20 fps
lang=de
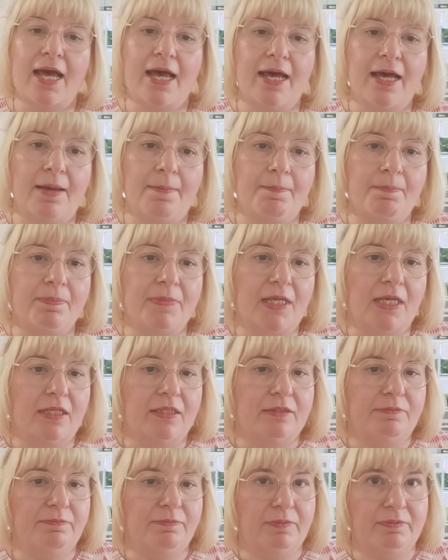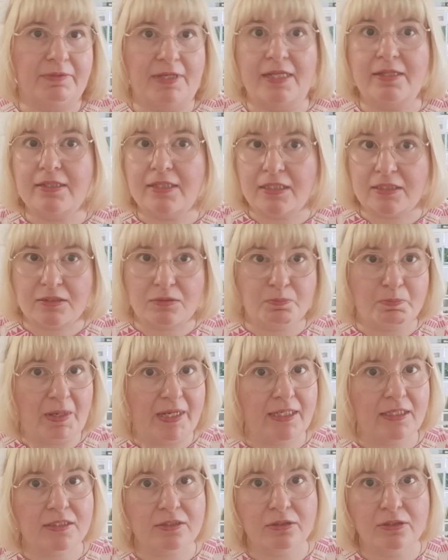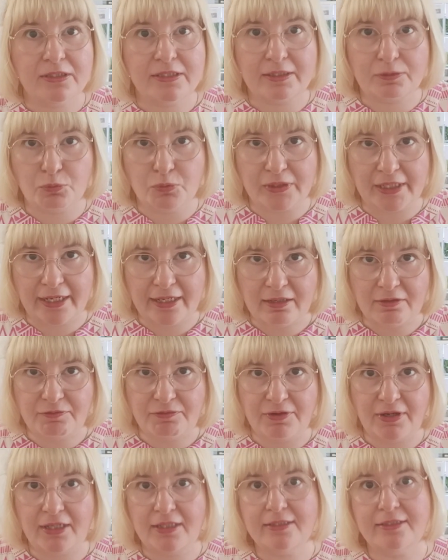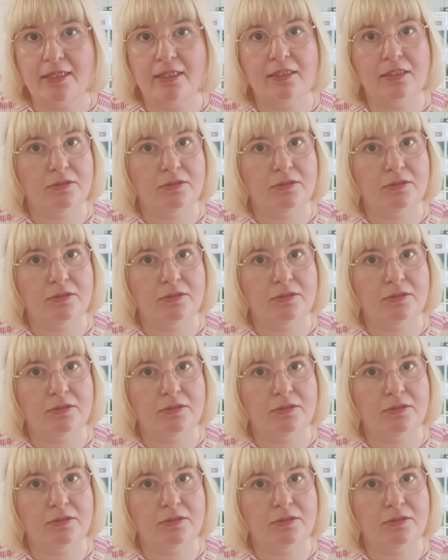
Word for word: ähm, denn das Becken sollte gut eingefahren sein,